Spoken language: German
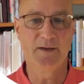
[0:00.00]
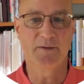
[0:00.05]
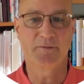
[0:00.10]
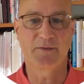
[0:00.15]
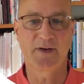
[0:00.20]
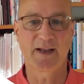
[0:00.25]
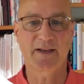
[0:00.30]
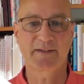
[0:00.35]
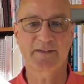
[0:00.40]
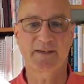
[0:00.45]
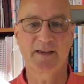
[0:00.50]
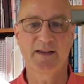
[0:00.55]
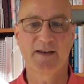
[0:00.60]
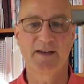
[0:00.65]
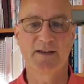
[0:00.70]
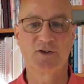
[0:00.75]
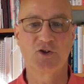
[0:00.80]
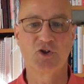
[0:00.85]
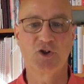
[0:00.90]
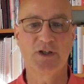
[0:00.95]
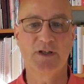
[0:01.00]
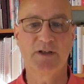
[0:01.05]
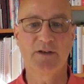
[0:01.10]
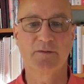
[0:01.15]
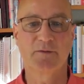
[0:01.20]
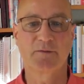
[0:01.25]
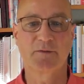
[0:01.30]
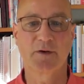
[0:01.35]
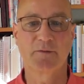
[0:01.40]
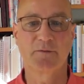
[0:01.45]
Flex
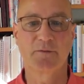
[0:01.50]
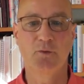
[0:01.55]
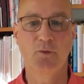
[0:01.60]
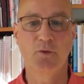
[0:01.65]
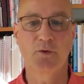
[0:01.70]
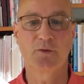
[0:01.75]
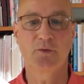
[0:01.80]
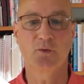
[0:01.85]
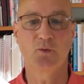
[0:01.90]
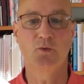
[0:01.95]
LNG verfügt